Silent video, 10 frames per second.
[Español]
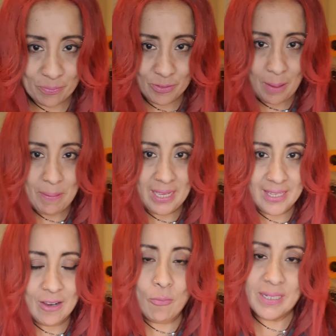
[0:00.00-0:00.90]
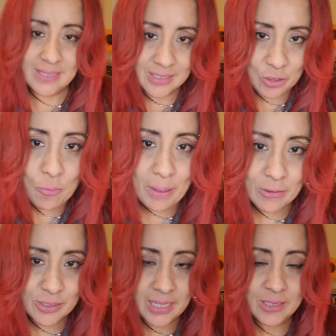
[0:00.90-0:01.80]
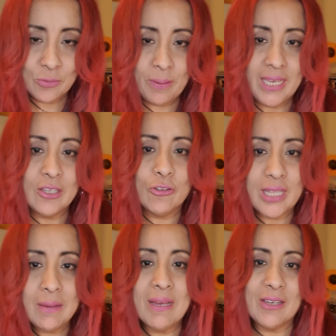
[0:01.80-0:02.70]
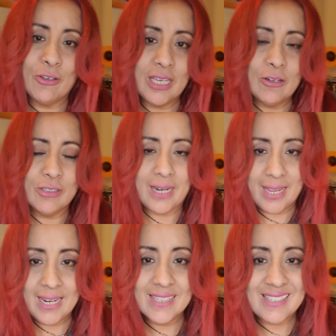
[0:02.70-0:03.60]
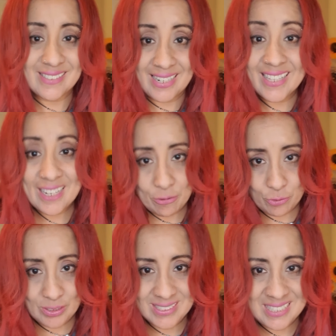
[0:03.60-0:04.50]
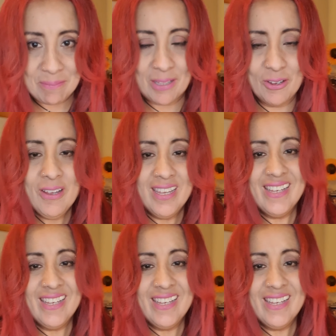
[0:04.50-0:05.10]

una pequeña conversación para ustedes, un pequeño tema que hoy quiero traerles acerca de la autoestima, ¿no?